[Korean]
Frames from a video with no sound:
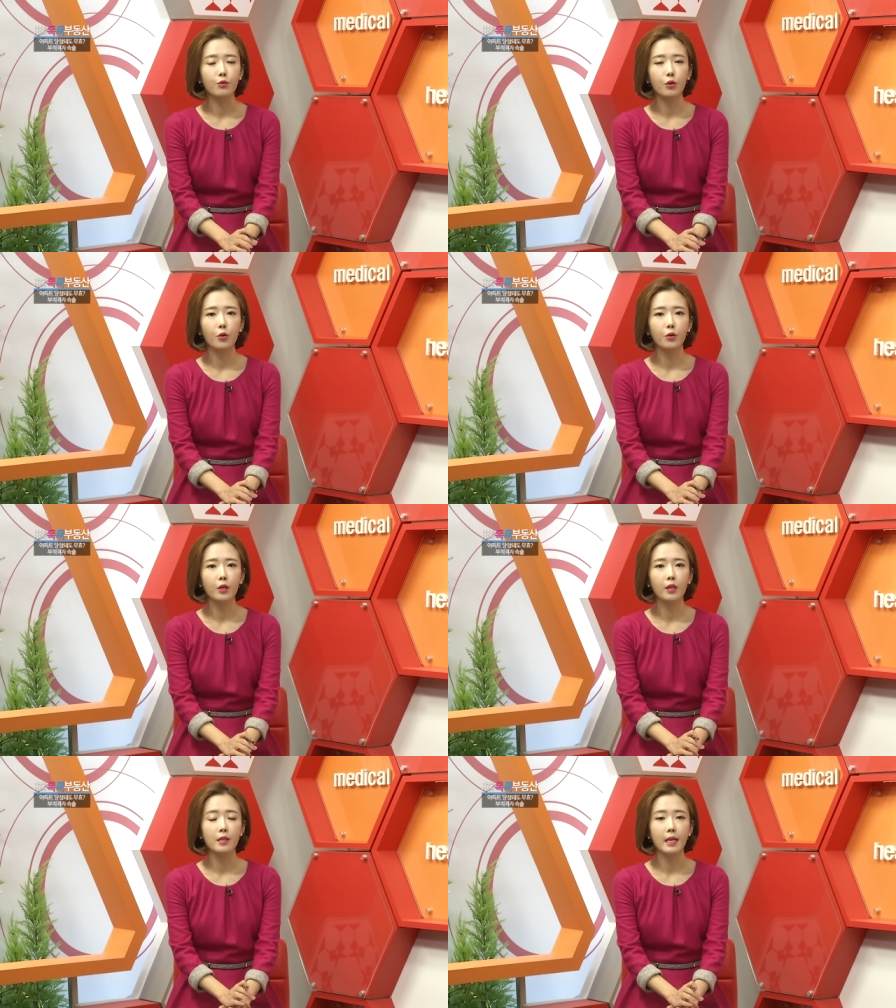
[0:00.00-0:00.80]

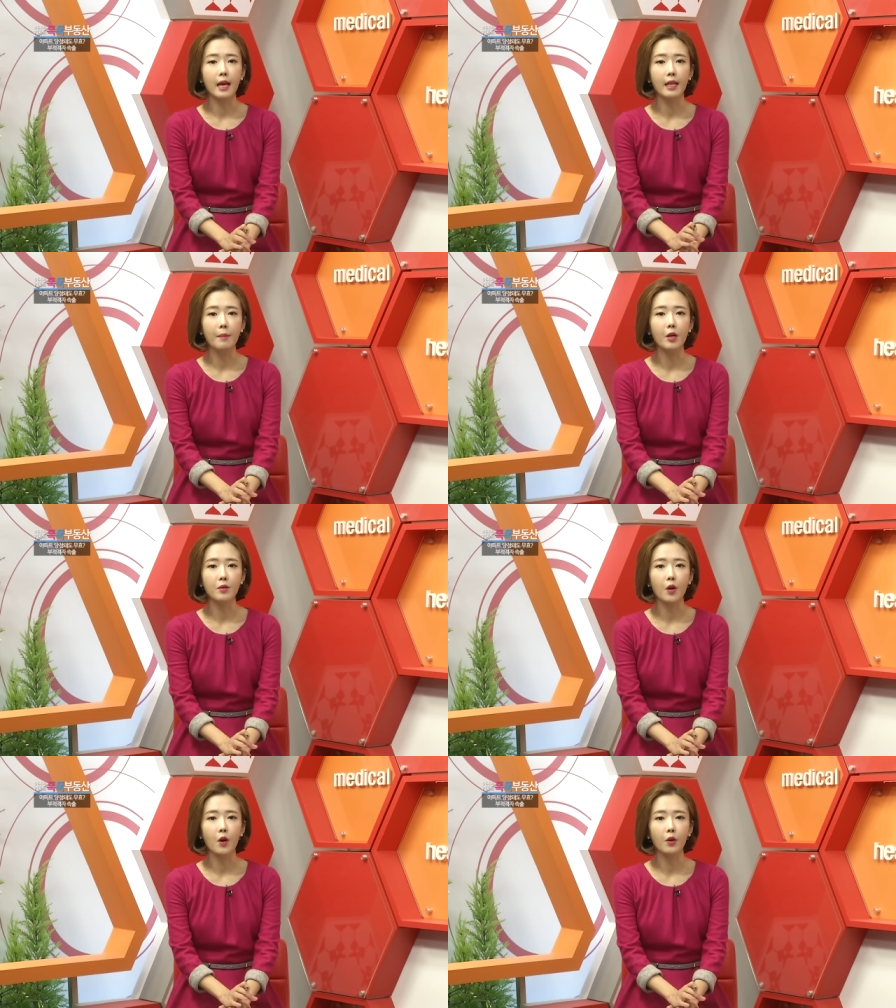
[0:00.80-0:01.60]
수요를
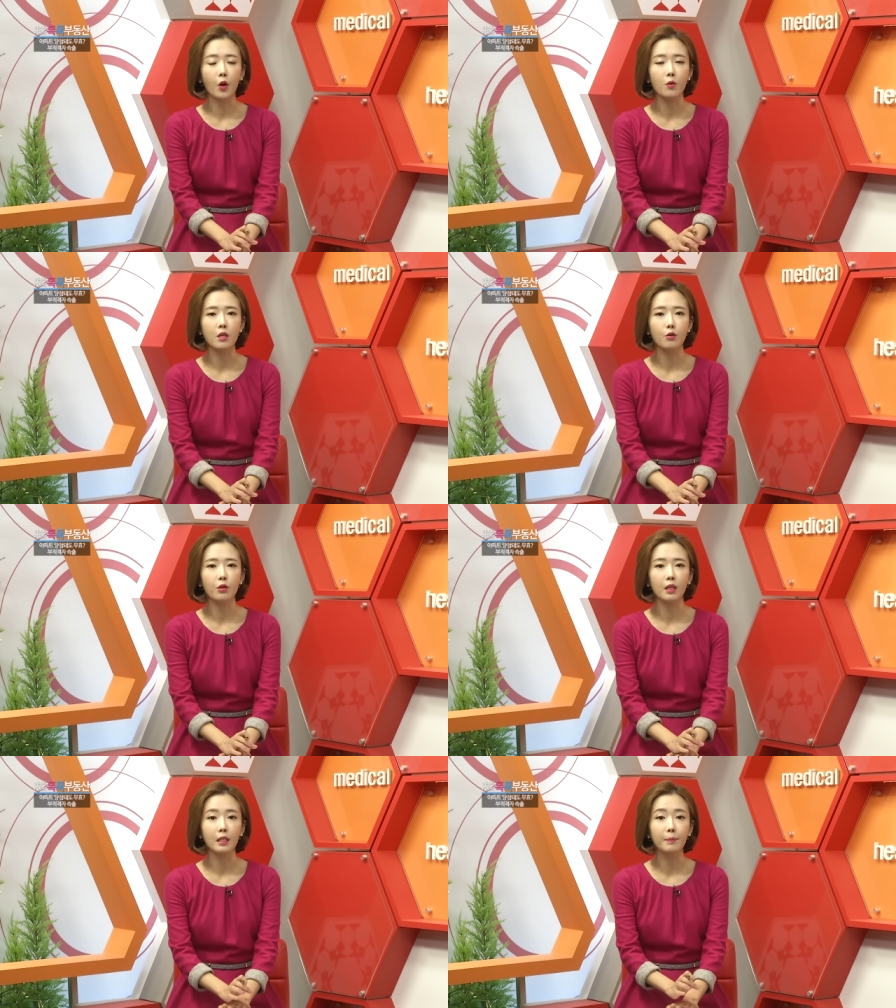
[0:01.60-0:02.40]
제한하면서
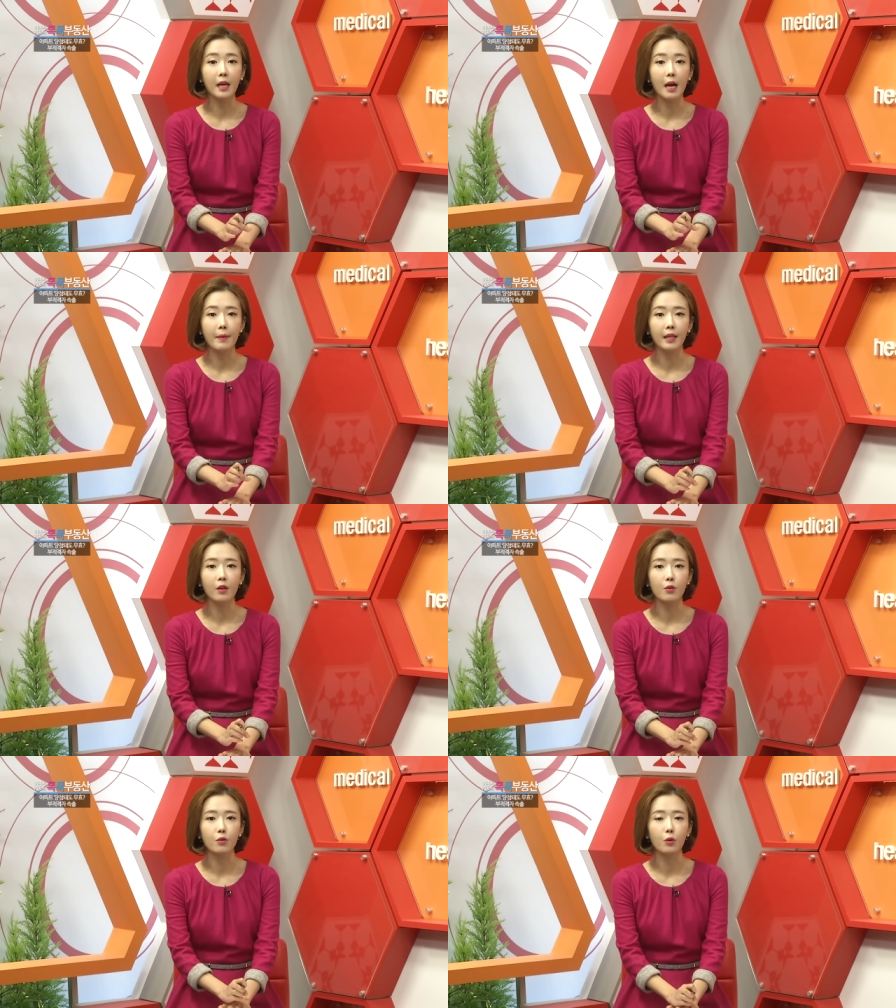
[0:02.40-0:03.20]
경쟁률이 급감한
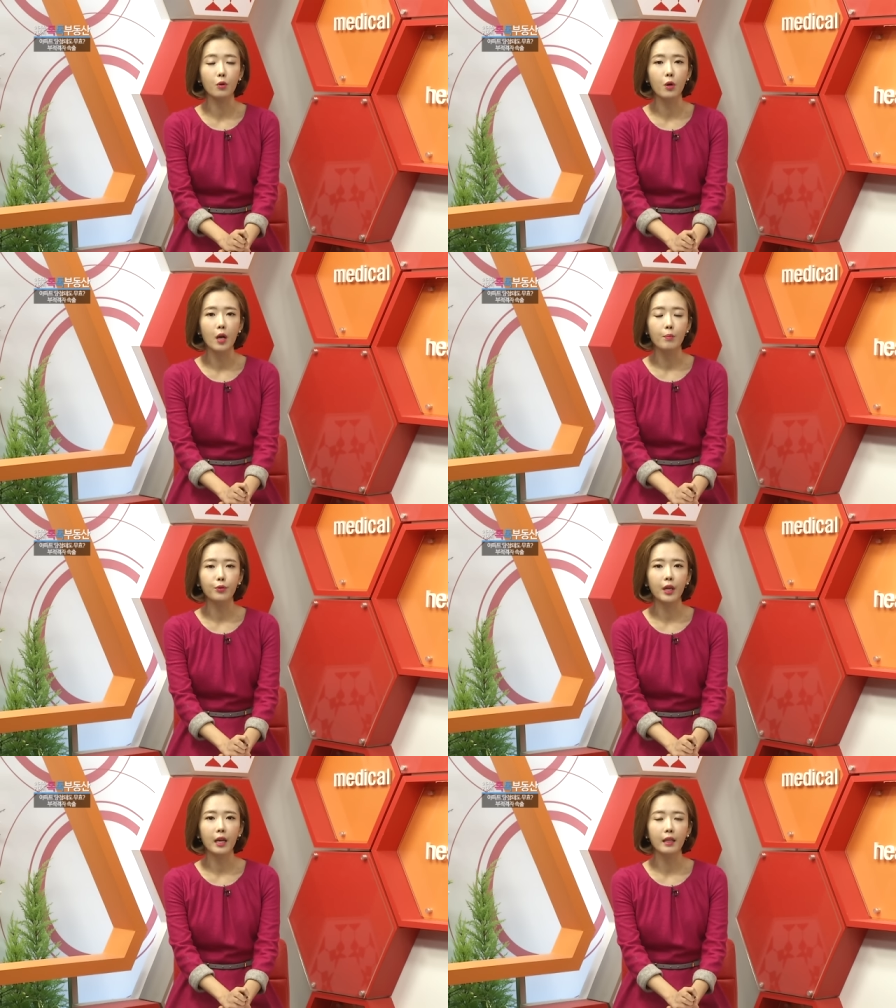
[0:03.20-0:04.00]
것으로
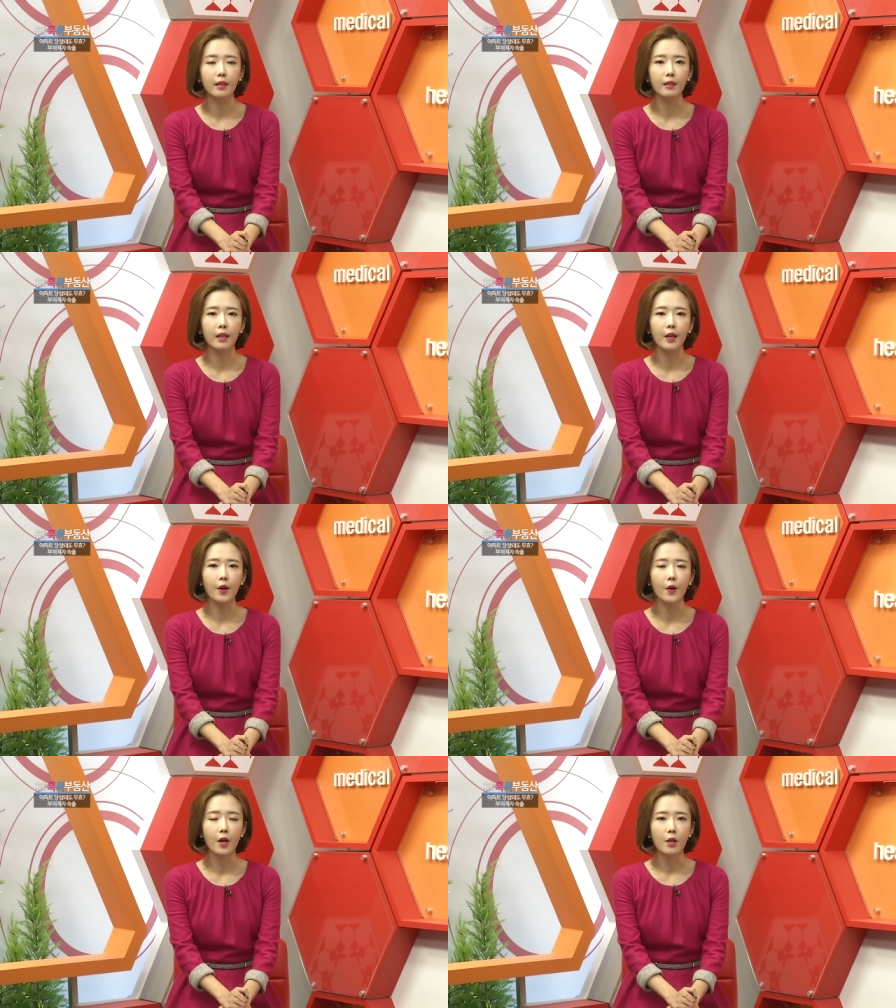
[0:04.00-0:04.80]
풀이가
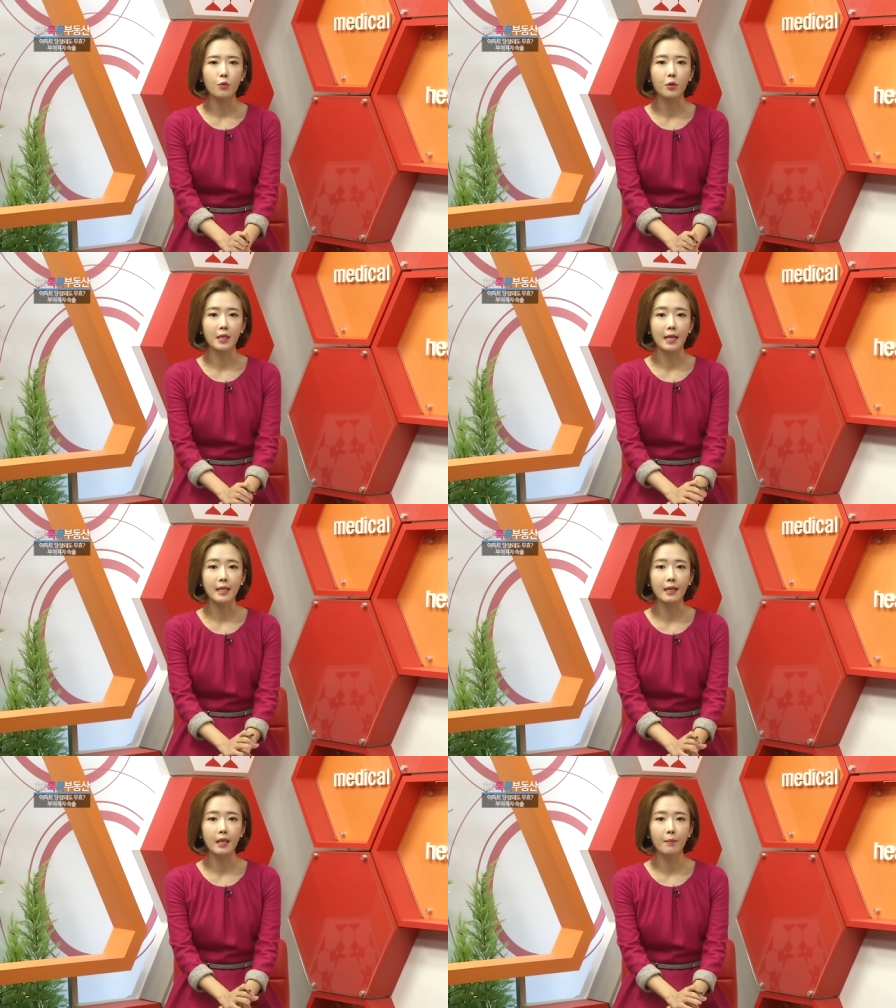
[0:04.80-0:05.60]
되는데요. 좀 더
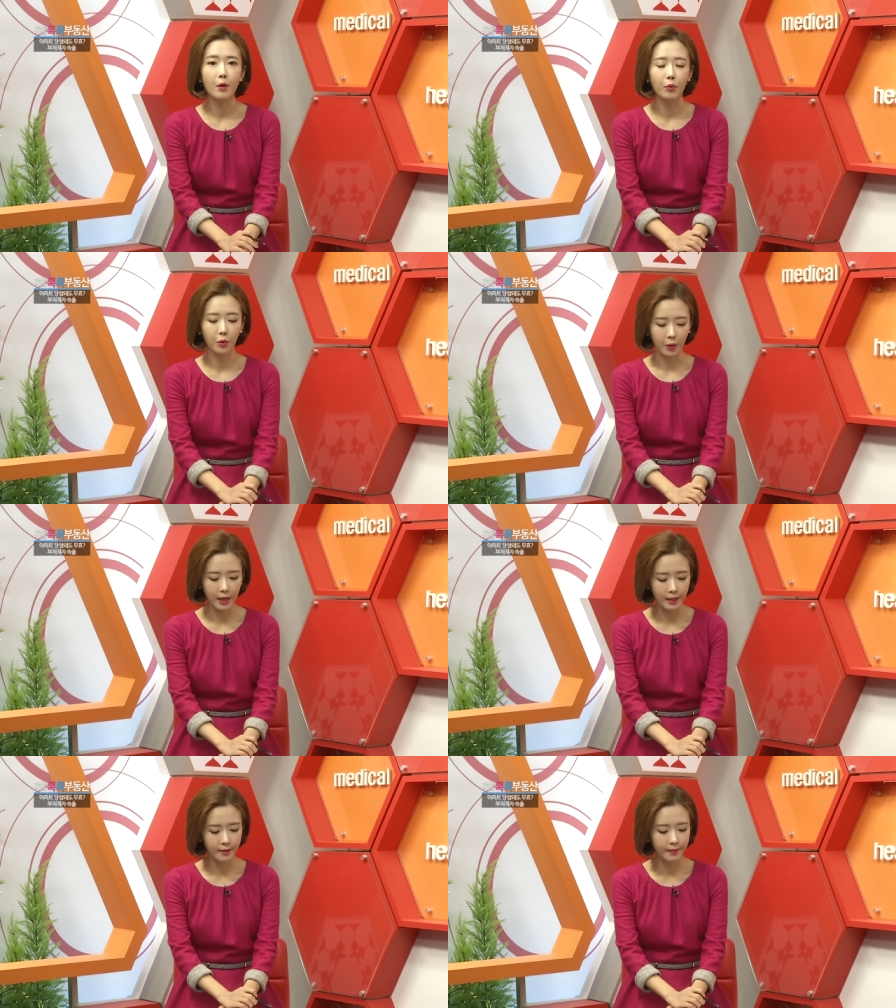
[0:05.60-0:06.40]
자세히
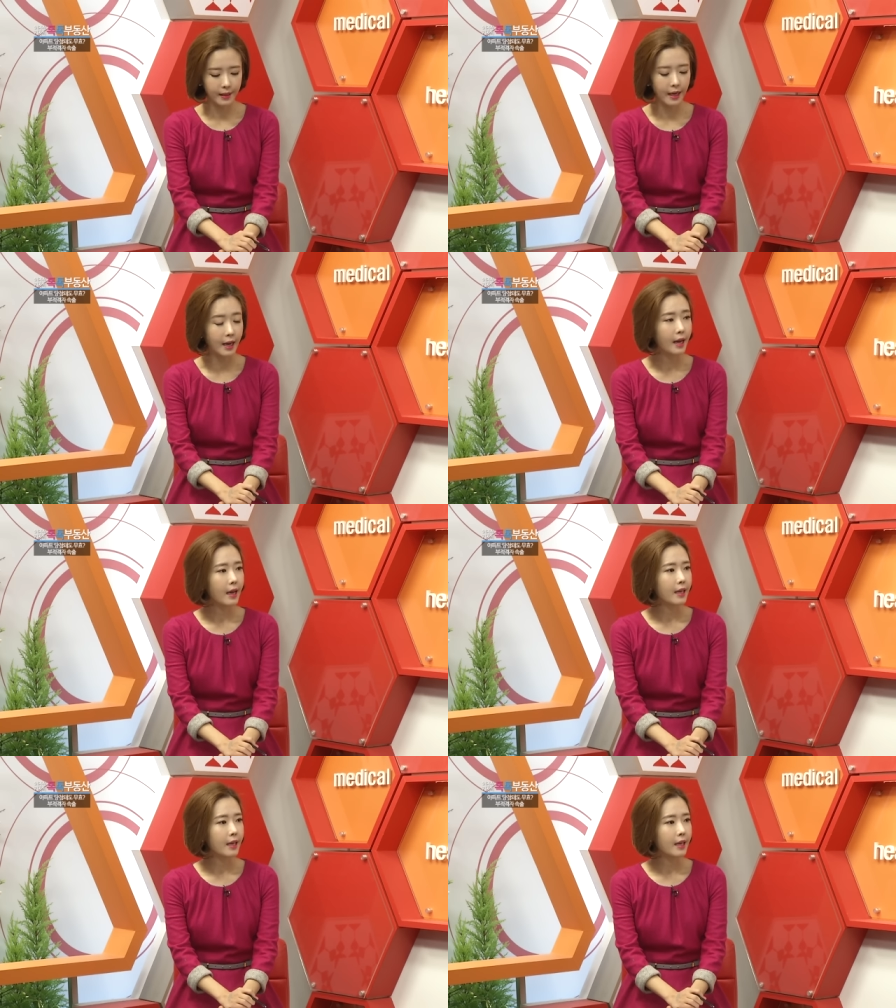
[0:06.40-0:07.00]
살펴보도록 하겠습니다.